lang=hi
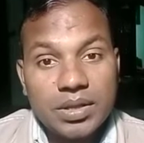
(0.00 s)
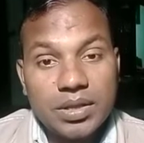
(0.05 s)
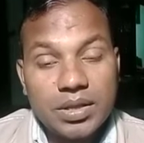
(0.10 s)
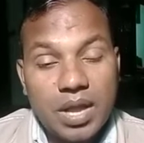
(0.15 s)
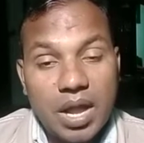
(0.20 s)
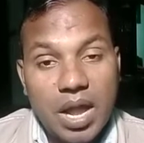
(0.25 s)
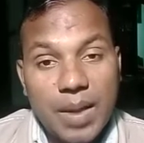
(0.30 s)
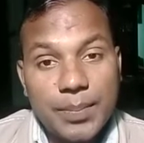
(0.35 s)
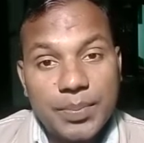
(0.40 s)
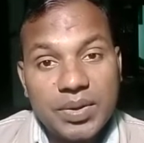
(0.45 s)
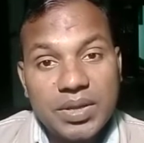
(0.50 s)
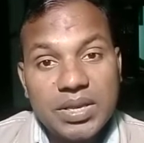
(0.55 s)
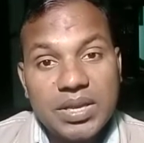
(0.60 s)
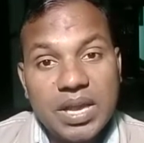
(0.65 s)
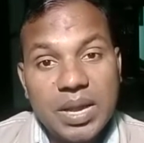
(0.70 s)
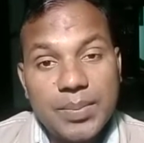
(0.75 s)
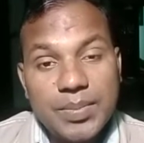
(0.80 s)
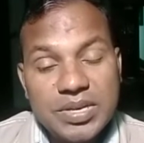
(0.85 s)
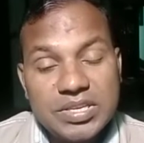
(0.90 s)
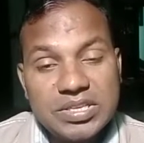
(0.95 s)
कि
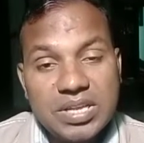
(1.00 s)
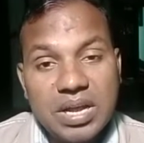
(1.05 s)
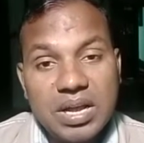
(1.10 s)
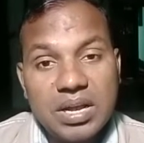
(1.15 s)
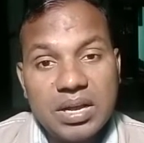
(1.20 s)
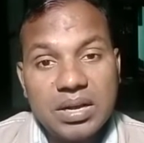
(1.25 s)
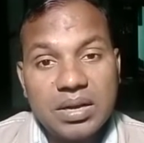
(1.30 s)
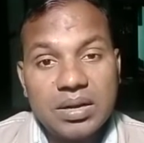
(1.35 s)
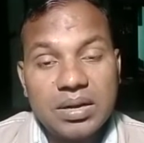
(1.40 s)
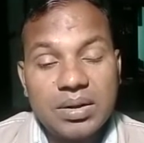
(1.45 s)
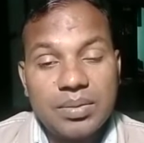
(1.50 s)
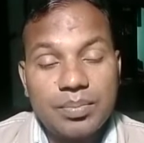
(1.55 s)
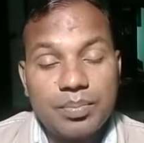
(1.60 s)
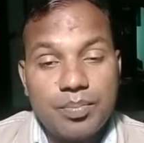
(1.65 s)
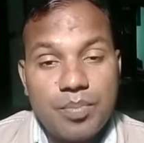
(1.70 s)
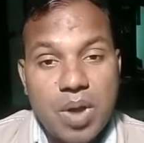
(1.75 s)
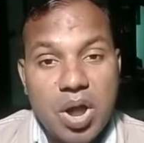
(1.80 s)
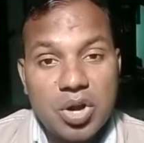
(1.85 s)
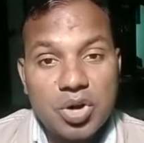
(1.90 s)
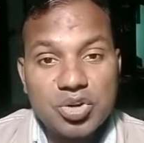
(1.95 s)
आपकी हमेशा
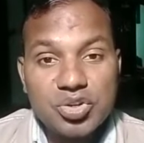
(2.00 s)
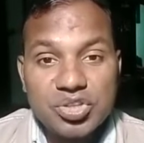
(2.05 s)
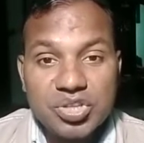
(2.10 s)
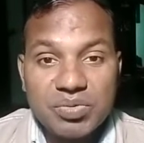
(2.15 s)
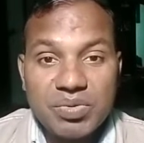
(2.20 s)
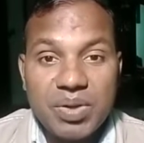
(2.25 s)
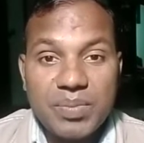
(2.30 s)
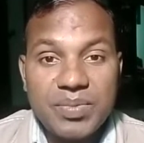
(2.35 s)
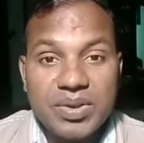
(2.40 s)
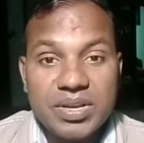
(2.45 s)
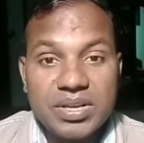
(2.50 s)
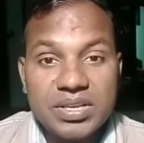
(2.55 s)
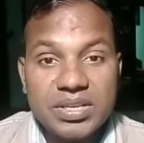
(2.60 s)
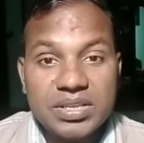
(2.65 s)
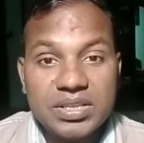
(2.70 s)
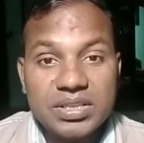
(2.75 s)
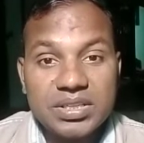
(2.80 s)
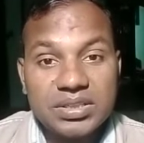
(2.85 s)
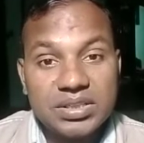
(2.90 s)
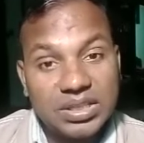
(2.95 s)
मानव सेवा में
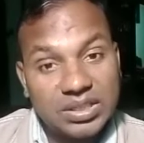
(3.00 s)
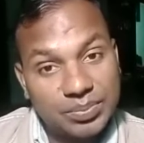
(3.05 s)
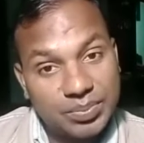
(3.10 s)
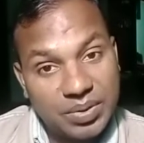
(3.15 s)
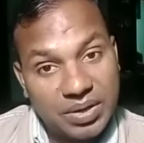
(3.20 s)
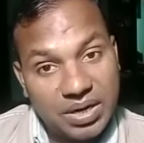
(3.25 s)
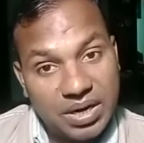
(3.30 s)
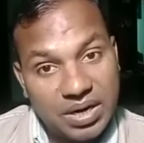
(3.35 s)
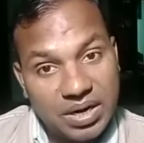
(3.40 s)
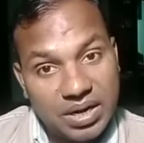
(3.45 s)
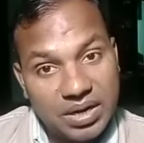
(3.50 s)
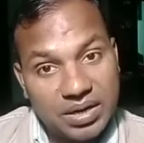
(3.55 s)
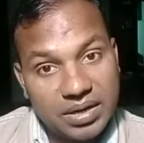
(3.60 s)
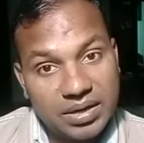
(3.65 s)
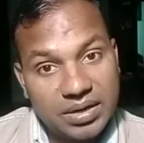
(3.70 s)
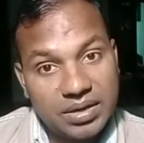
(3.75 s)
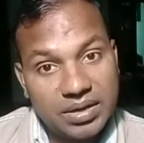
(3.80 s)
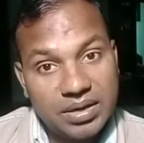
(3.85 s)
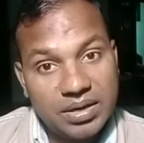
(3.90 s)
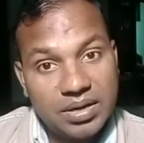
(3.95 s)
तत्पर रहना
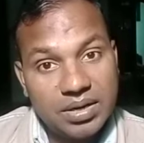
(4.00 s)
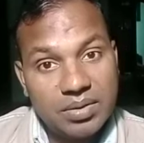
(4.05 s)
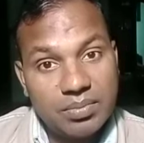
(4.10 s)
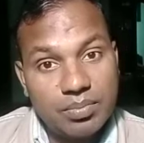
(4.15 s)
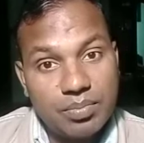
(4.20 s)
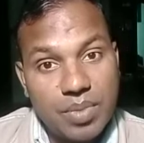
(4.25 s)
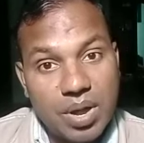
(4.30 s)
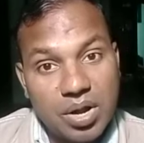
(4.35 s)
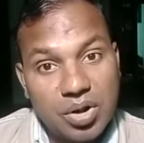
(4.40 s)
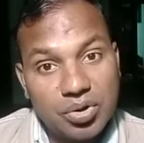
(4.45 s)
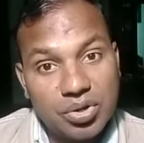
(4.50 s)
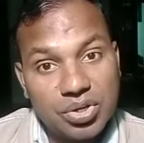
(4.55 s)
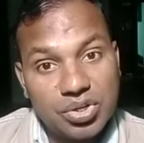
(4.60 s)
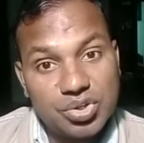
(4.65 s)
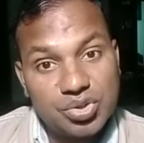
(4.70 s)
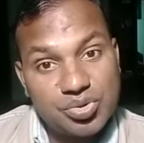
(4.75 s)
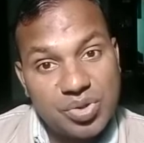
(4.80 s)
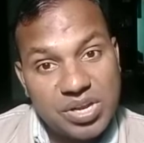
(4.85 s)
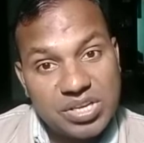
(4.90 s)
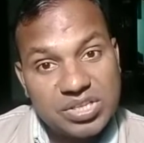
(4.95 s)
है मानव
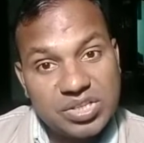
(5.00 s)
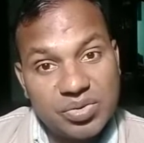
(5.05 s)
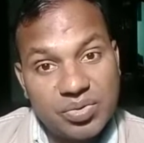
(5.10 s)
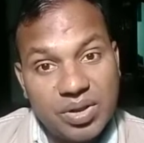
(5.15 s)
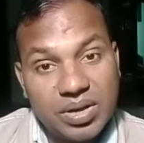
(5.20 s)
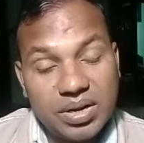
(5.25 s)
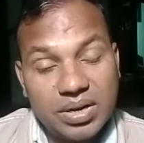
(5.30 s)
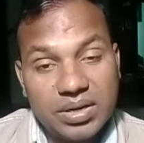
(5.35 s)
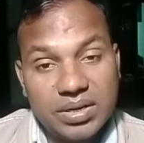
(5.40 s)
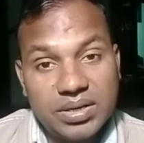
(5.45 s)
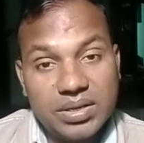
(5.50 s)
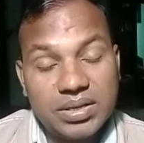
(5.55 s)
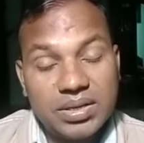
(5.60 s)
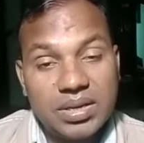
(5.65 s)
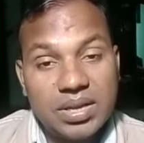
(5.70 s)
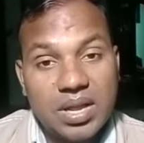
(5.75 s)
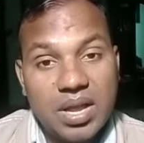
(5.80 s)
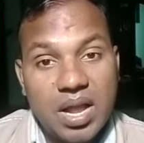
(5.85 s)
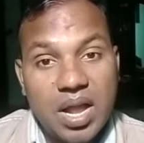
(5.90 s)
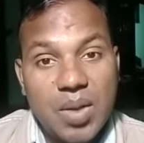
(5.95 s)
की स्वास्थ्य सेवा के लिए
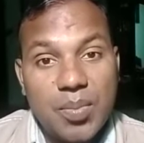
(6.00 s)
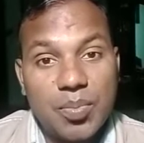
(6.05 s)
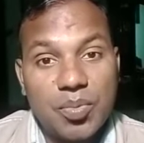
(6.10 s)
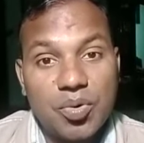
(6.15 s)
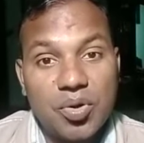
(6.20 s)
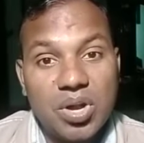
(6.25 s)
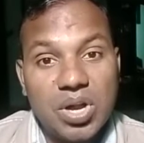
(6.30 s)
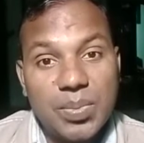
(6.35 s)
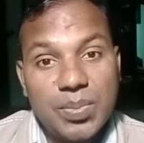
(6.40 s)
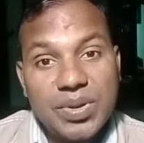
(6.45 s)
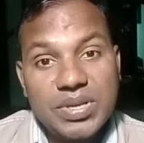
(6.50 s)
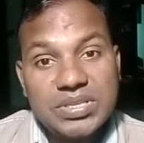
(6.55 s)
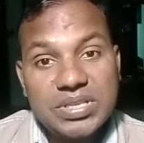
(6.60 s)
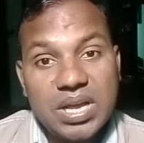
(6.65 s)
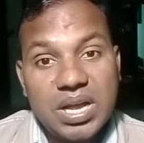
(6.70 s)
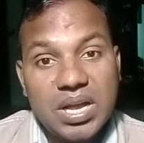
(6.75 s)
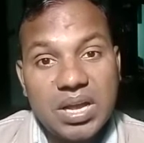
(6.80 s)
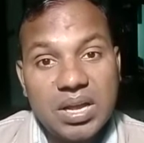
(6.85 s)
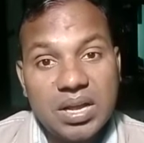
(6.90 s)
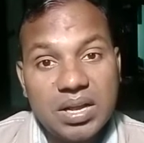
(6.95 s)
आपको
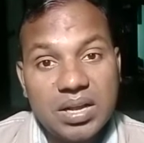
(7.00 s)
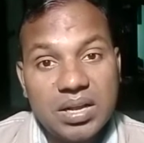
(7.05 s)
हमेशा